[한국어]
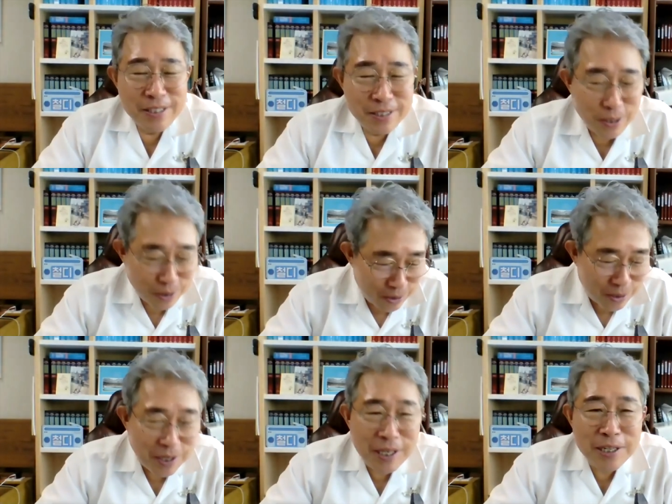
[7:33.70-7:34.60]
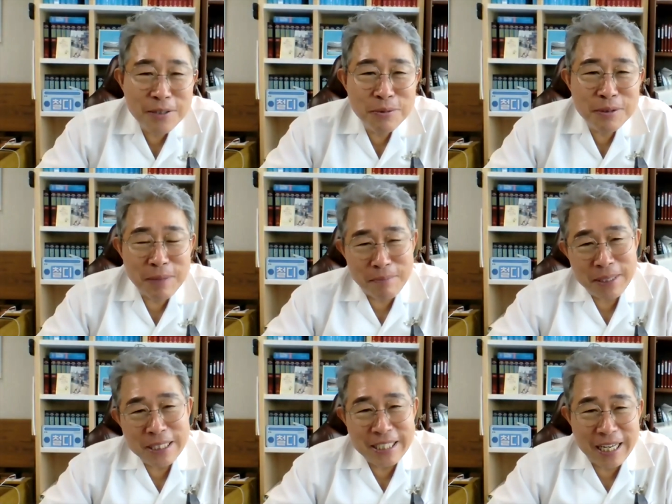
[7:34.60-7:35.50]
성경이 읽으면
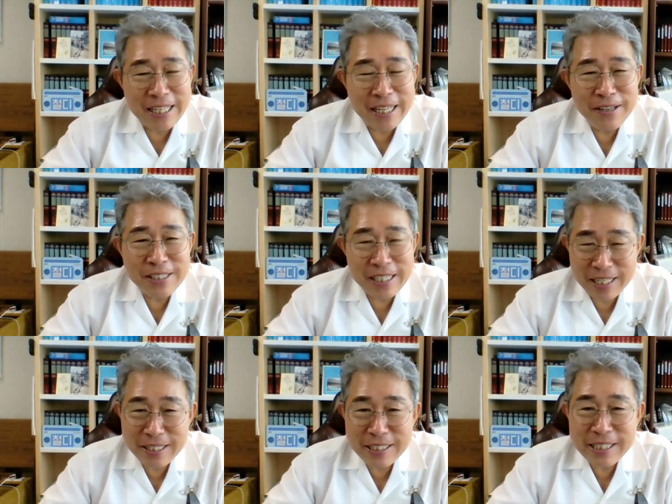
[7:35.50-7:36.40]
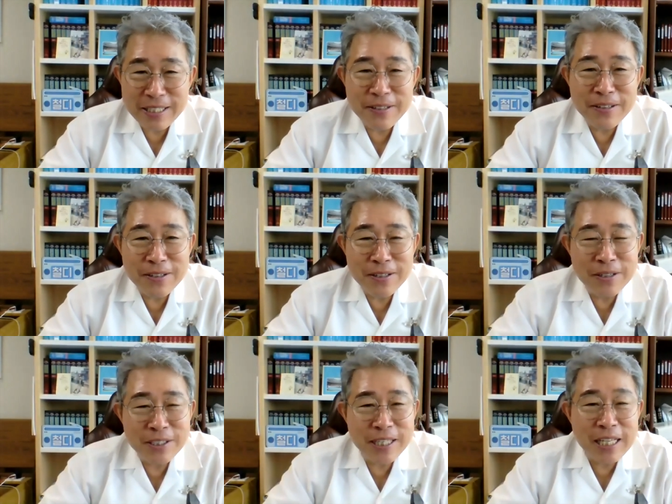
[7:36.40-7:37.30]
만만치가 않아요. 잘 뜻이요.
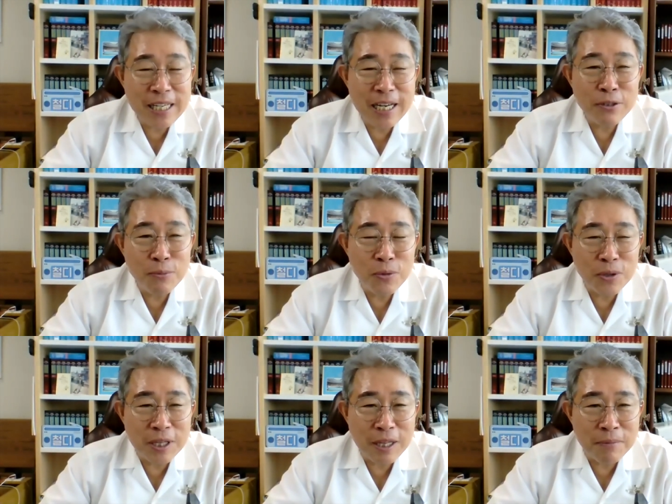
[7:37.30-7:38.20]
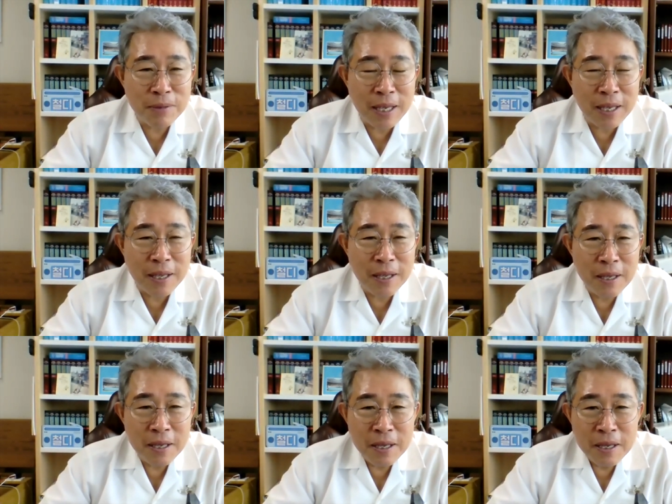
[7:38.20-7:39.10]
그 시대상황도 모르기 때문에.
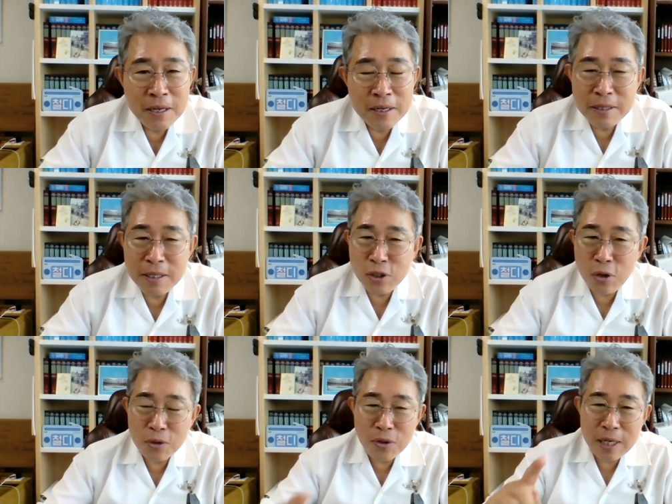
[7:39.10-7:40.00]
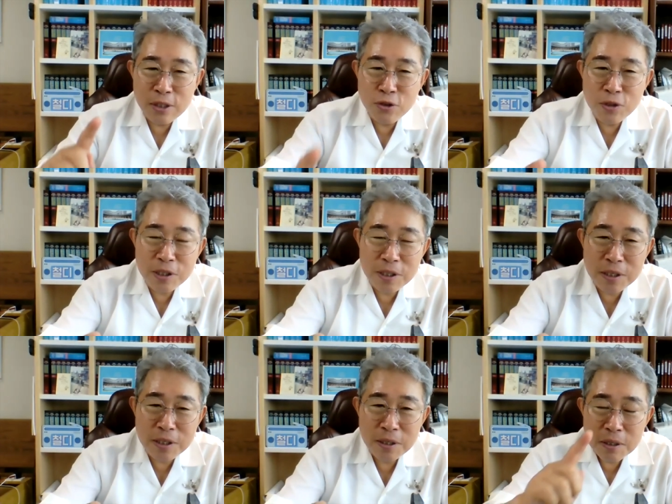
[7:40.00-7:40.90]
근데 성경 한
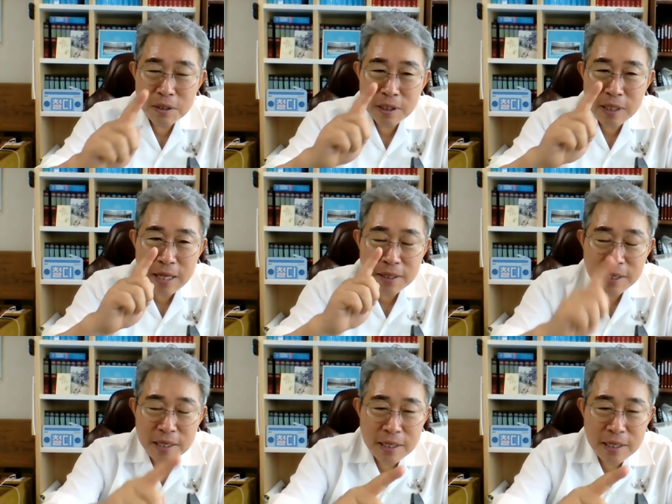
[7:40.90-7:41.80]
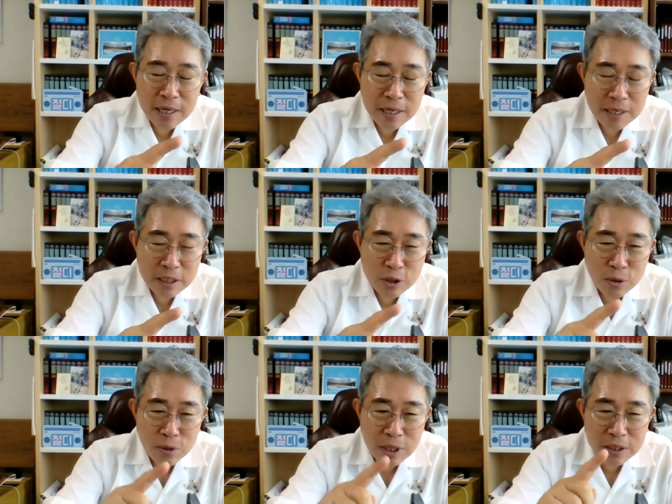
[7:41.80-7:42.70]
줄이 카네게 인간관계
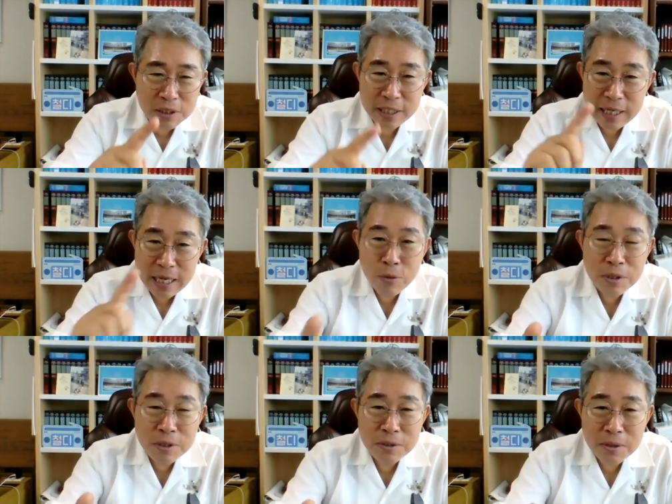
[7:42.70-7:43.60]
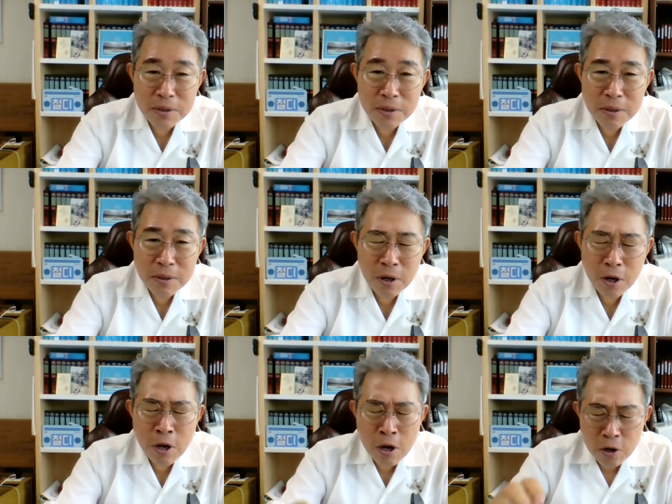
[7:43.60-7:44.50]
지도론 같은 책 한 권이거든요.
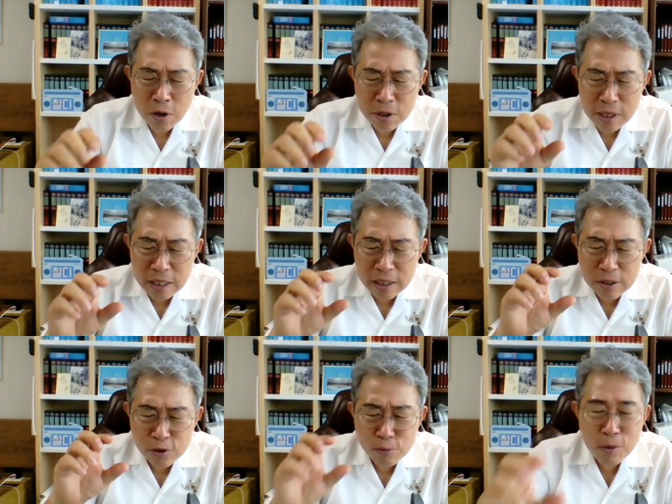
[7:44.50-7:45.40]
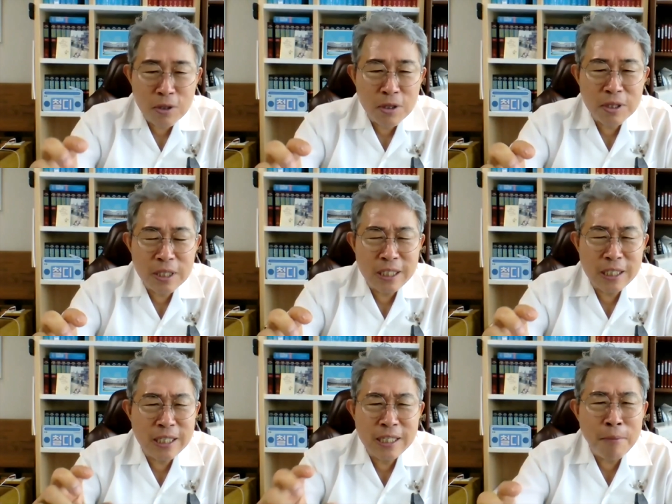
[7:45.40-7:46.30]
거기에 숨어 있는 뜻이
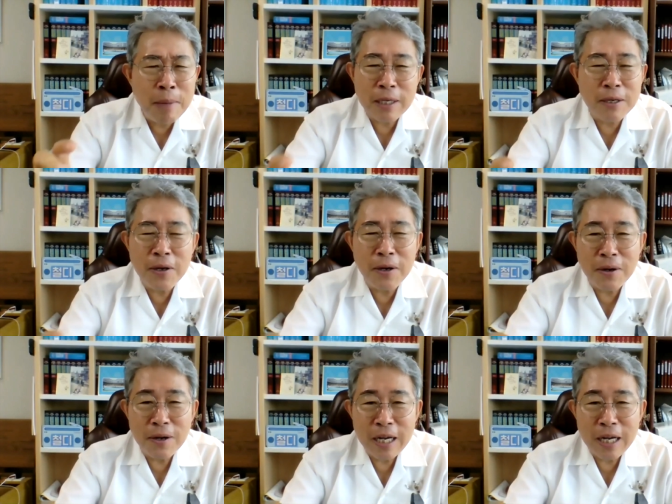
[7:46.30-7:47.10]
기가 막혀요.